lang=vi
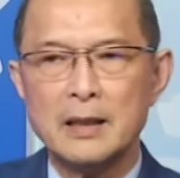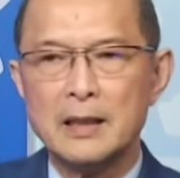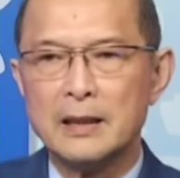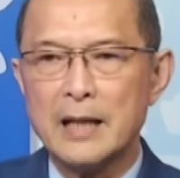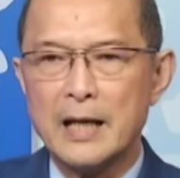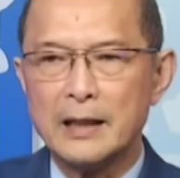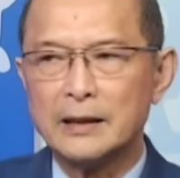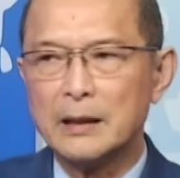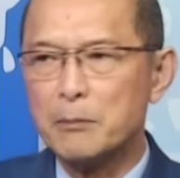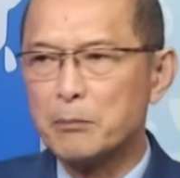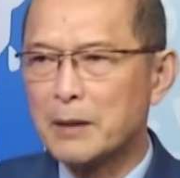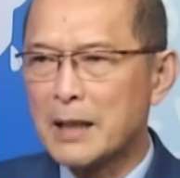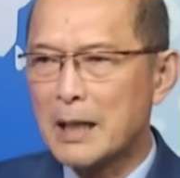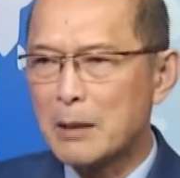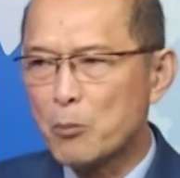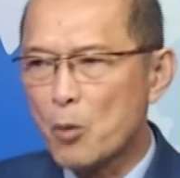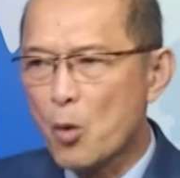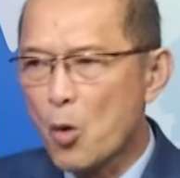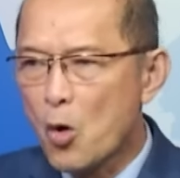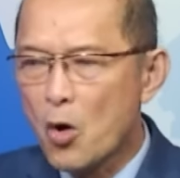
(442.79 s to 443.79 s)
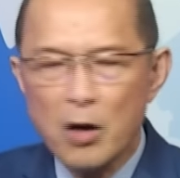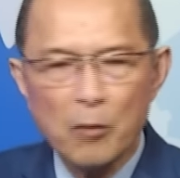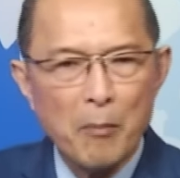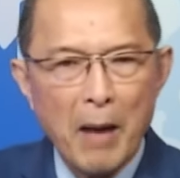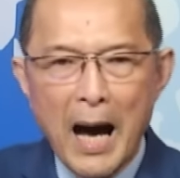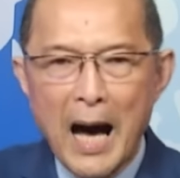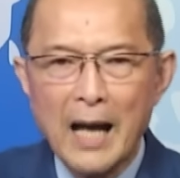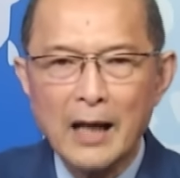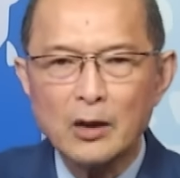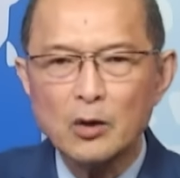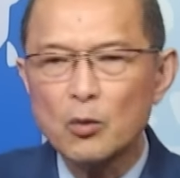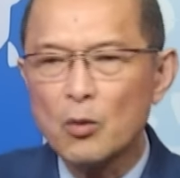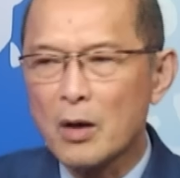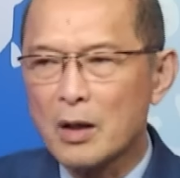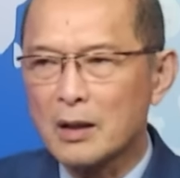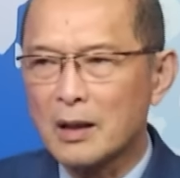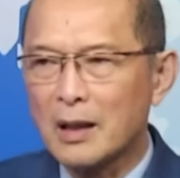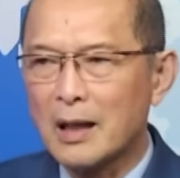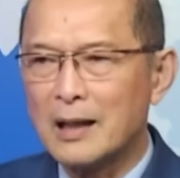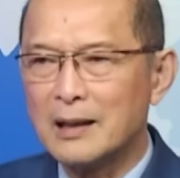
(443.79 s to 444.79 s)
để tìm cách mua bán
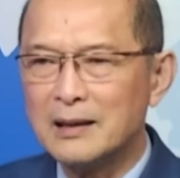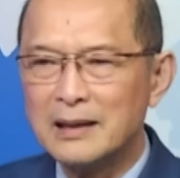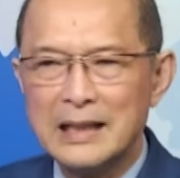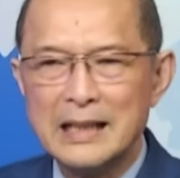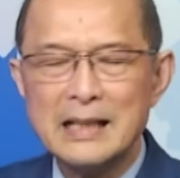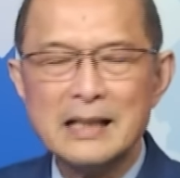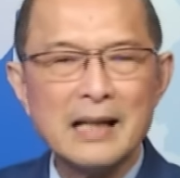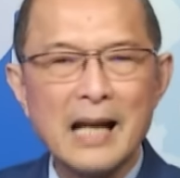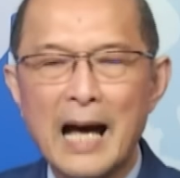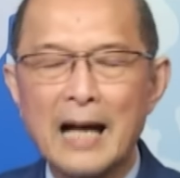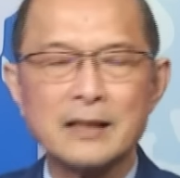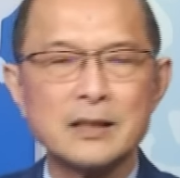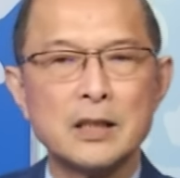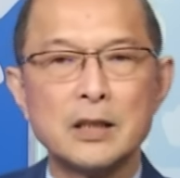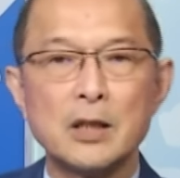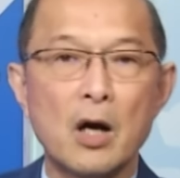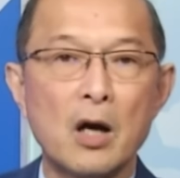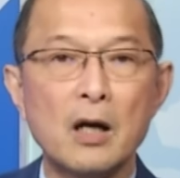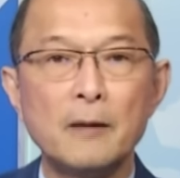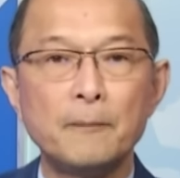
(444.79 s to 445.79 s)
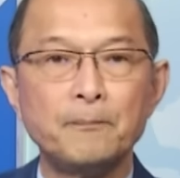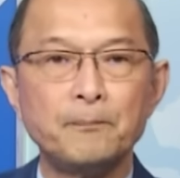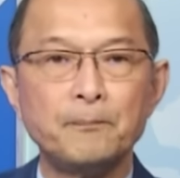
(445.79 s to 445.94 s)
hoặc là liên lạc gì đó